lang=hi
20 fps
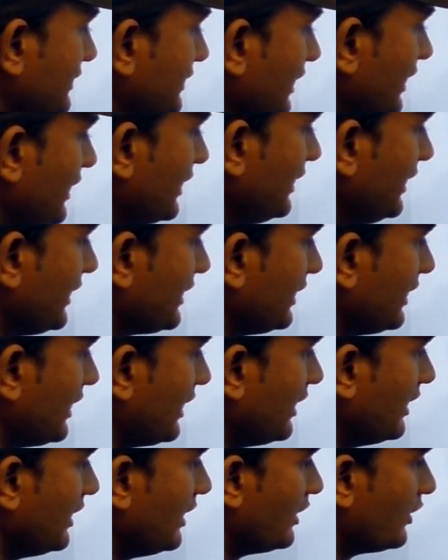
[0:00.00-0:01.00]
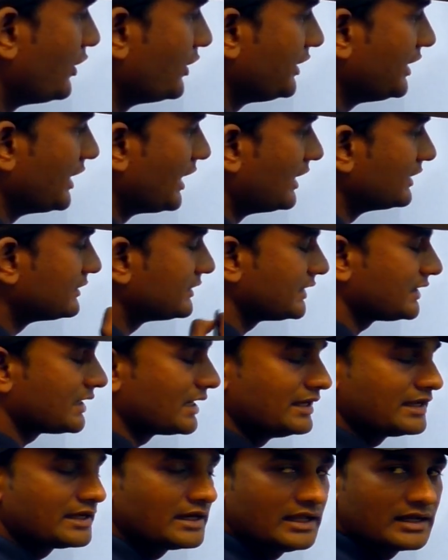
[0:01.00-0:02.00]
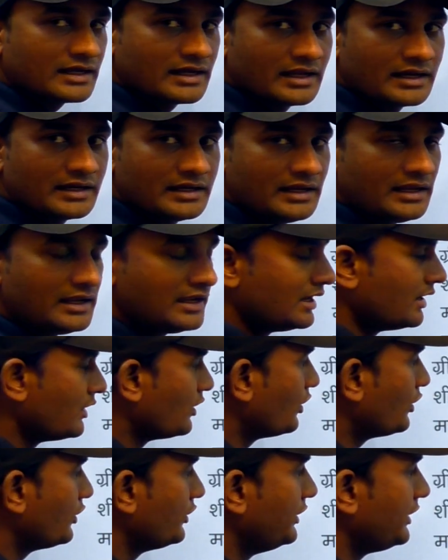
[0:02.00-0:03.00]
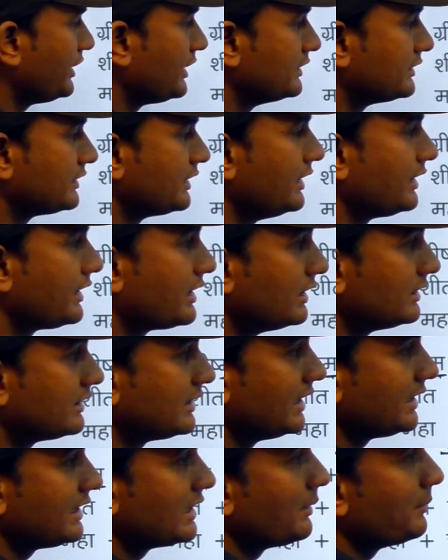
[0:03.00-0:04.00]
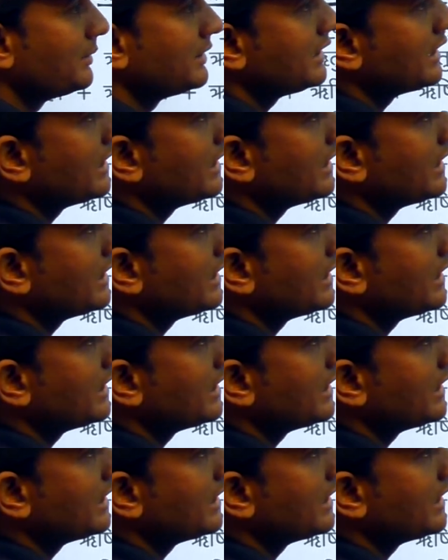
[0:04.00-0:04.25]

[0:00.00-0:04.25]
से अ निकला और यहाँ से क्या निकलेगा री और निकलते क्या बन